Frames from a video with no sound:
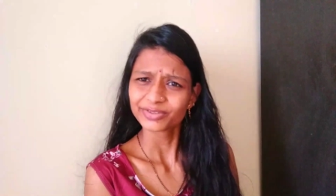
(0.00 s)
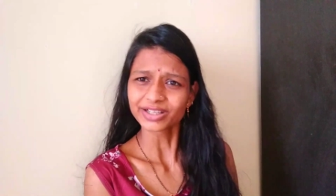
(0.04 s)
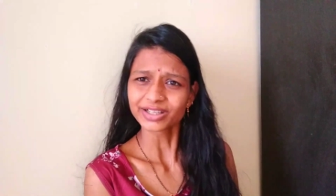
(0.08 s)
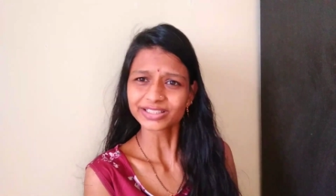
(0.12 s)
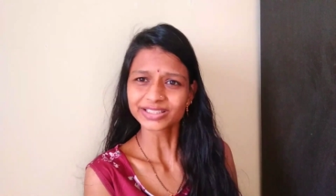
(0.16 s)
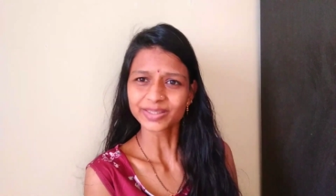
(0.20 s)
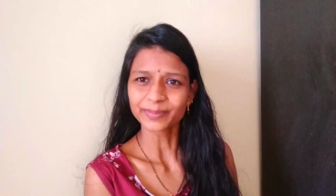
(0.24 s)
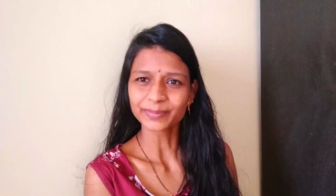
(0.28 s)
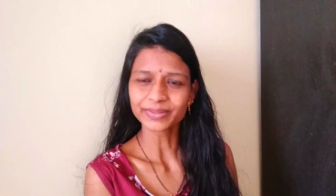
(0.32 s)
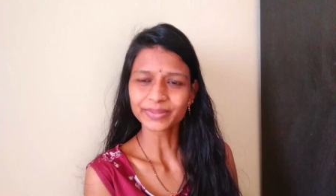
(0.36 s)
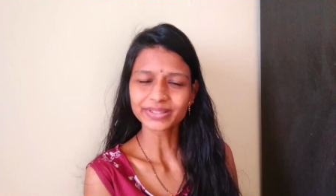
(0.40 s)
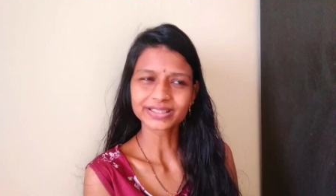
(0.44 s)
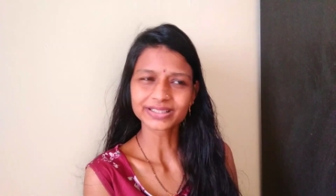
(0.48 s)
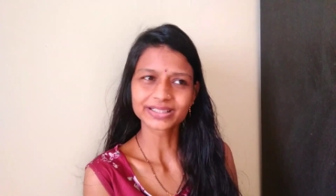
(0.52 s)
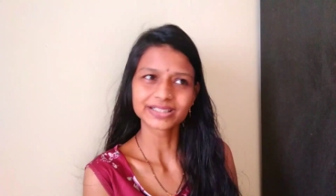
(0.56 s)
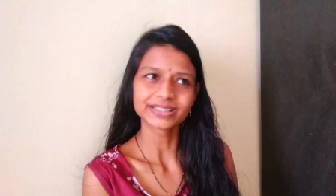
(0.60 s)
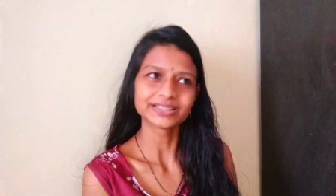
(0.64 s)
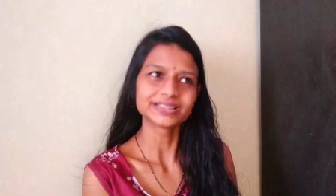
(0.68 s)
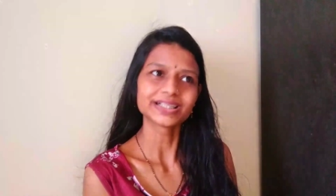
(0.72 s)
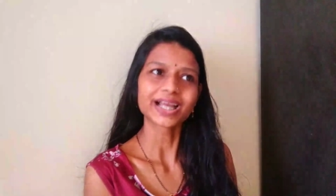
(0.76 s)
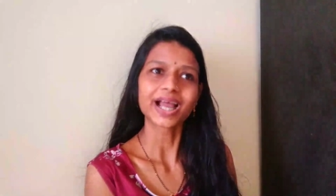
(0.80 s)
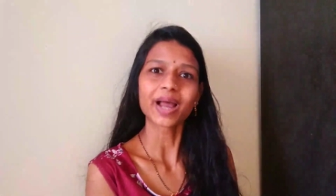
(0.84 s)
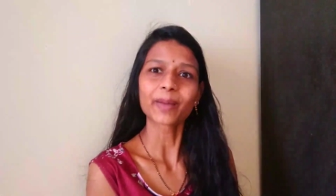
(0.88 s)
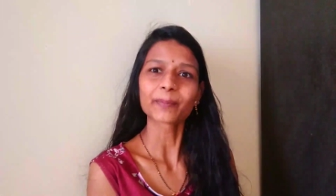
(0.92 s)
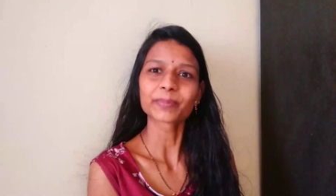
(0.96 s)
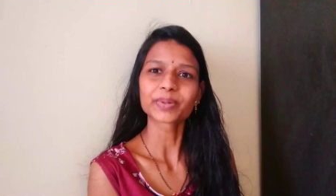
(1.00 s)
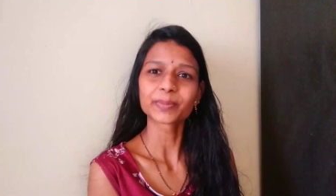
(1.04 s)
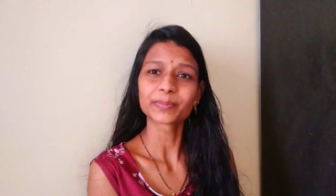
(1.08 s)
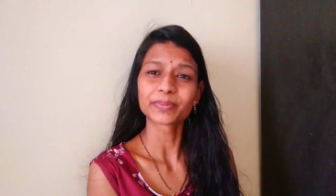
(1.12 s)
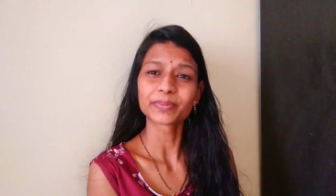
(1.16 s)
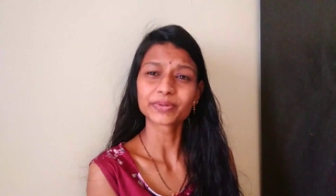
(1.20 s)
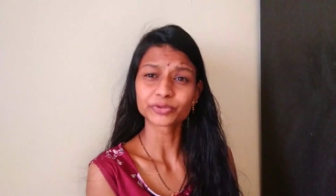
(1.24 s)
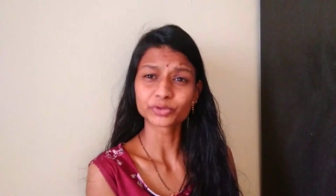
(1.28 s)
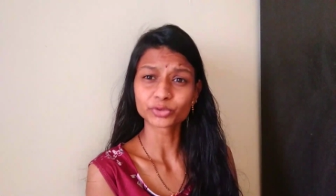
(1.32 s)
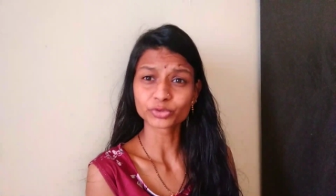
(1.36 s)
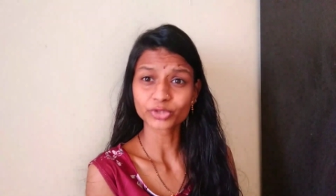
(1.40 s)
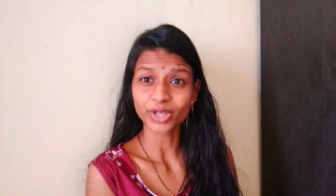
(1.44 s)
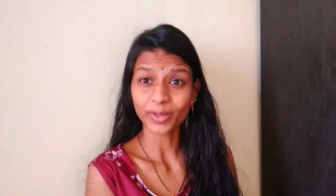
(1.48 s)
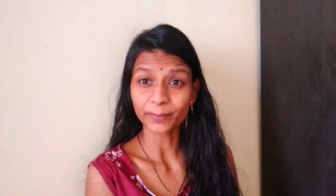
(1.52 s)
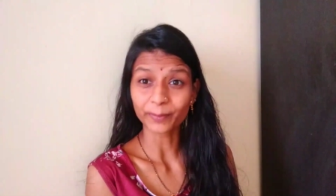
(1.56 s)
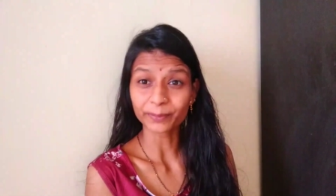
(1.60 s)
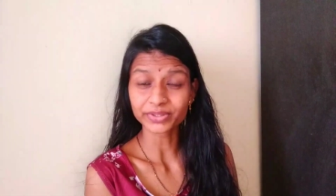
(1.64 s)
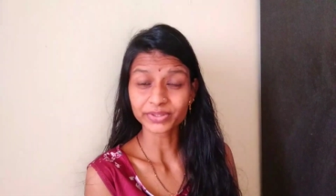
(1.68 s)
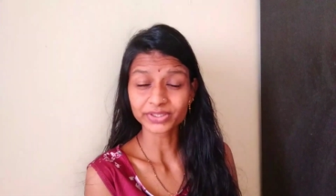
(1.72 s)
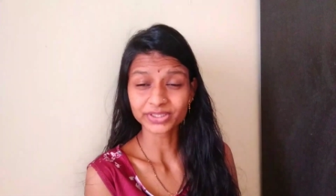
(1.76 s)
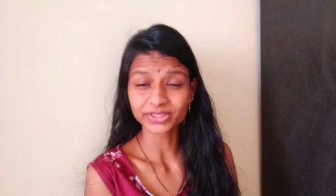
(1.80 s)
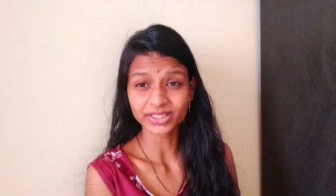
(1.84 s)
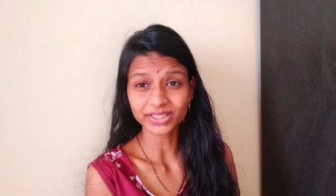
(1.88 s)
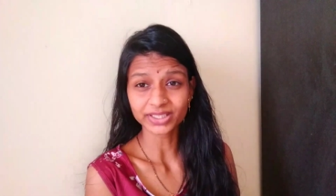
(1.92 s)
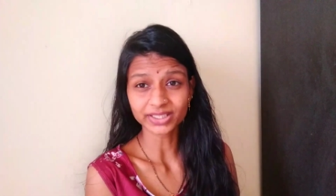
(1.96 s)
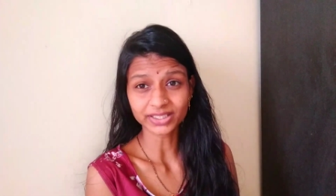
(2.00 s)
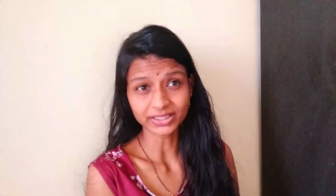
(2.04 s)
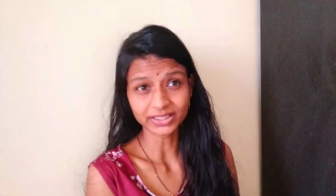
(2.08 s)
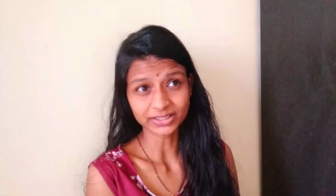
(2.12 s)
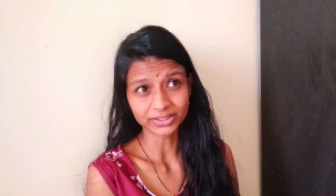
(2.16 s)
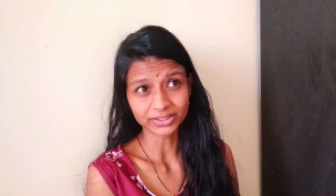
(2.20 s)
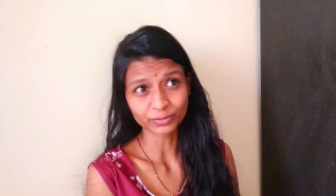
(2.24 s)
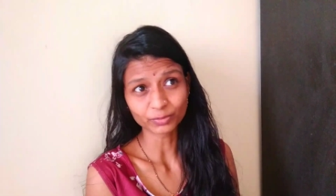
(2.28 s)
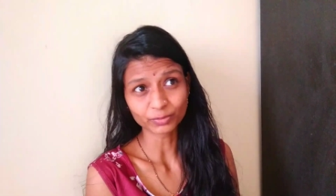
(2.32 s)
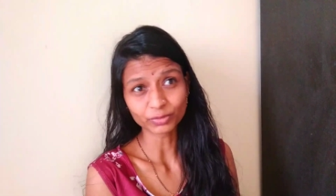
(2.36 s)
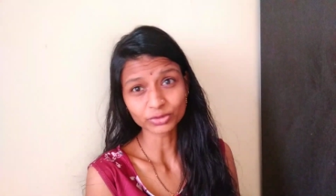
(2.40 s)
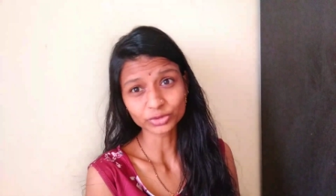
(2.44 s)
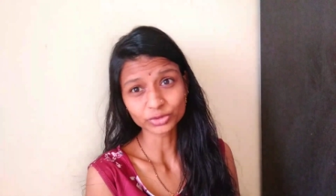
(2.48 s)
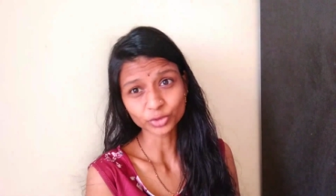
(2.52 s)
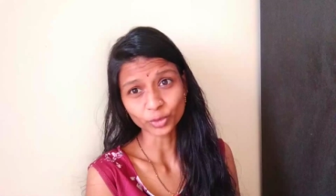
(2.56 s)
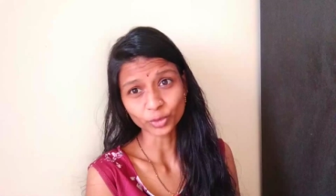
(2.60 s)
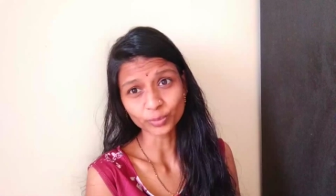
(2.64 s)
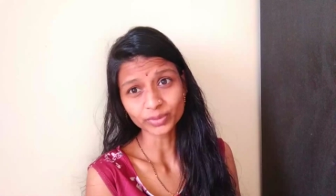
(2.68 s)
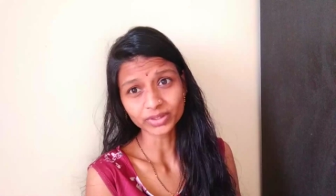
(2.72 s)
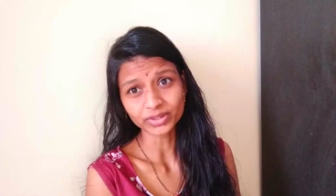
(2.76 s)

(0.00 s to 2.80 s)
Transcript: तो ऐसा मत कीजिए आपके बच्चों को अप्रिशिएट कीजिए वो जो